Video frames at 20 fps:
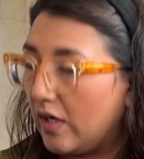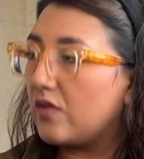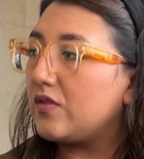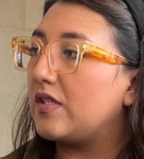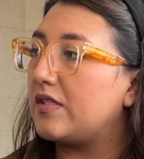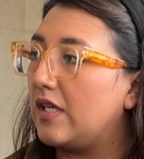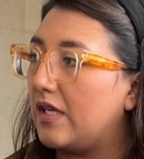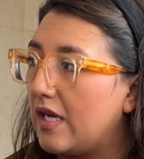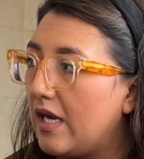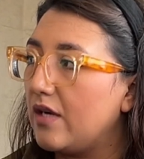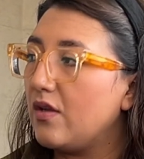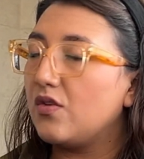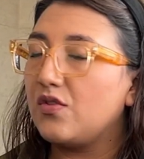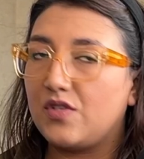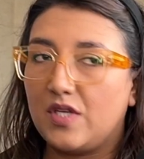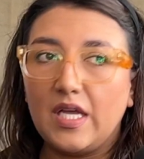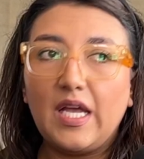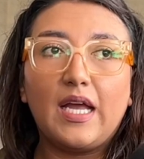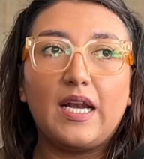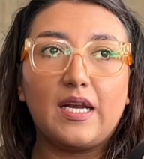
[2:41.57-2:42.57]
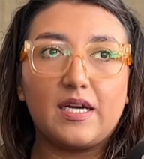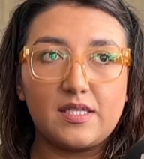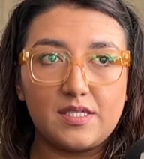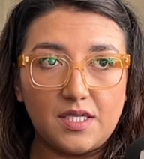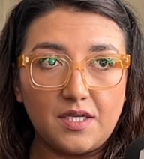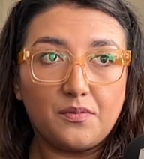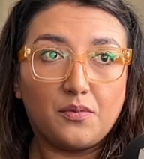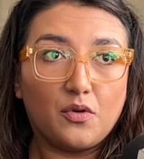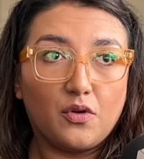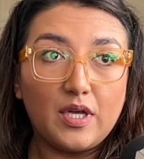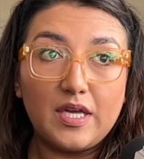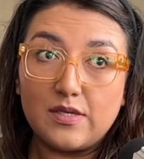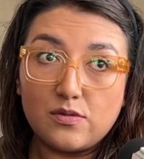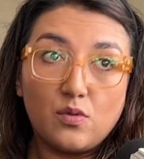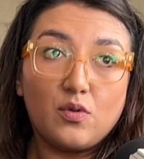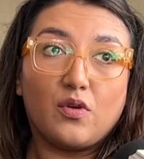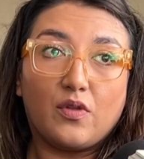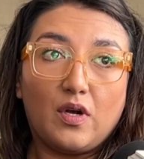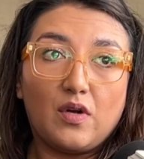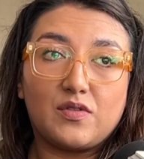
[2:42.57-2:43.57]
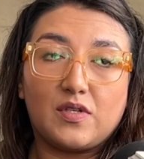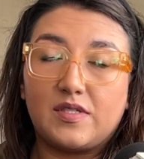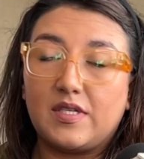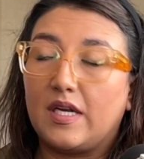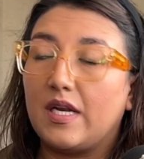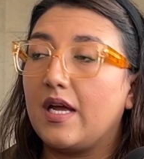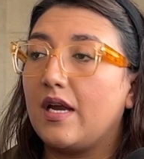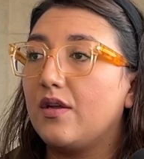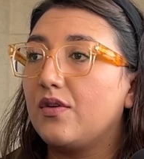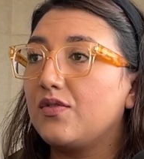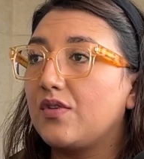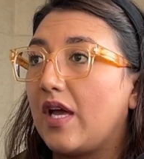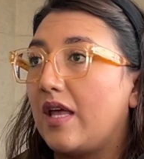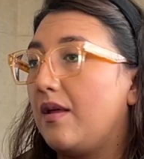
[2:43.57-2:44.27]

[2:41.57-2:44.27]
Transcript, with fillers: de los escenarios, sí, el archivo es uno de los escenarios.